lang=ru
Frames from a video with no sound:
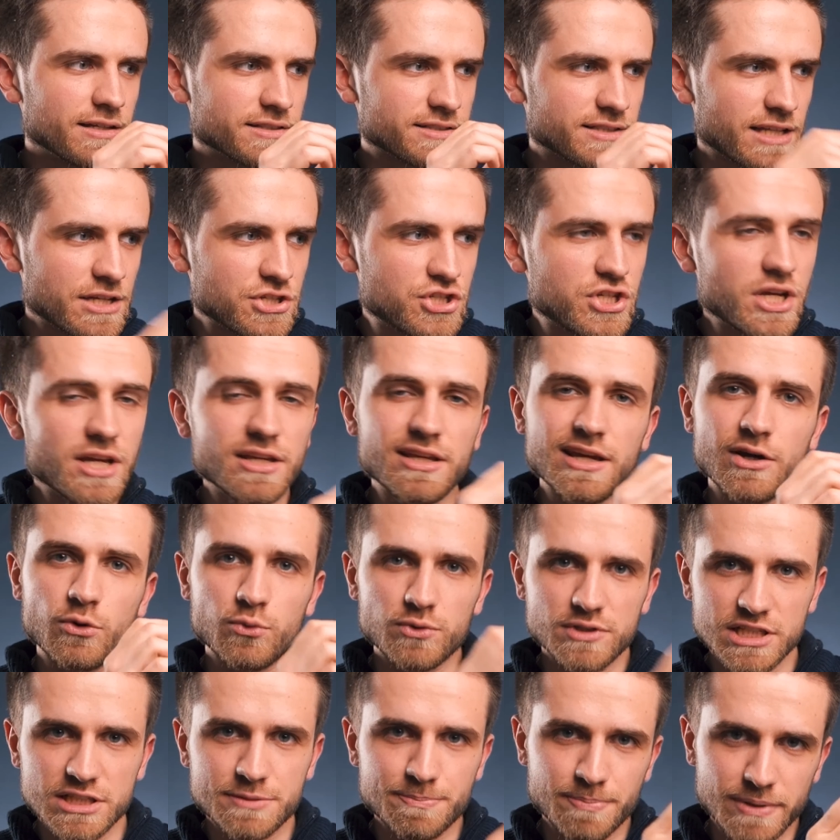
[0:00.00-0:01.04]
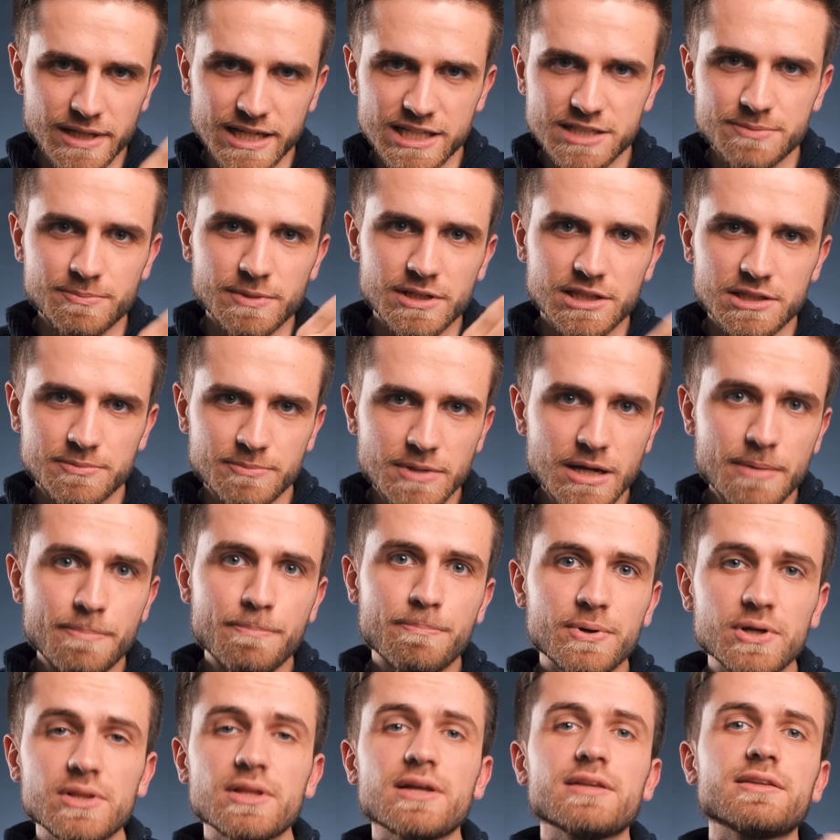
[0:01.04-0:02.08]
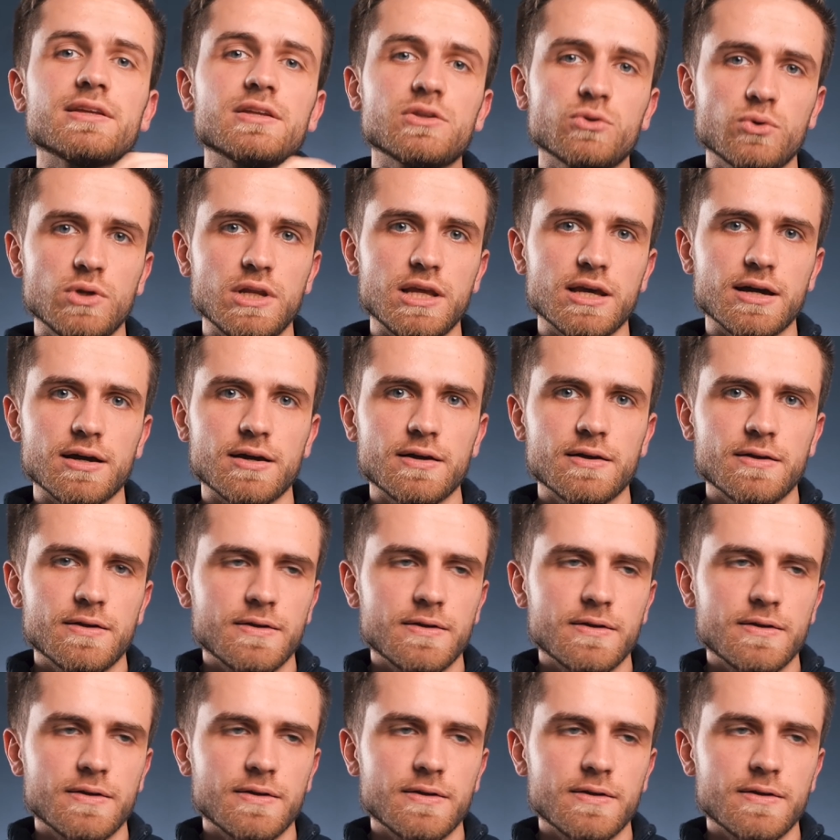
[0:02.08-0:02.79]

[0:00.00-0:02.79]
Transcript: значение у Displacement Map было на нуле.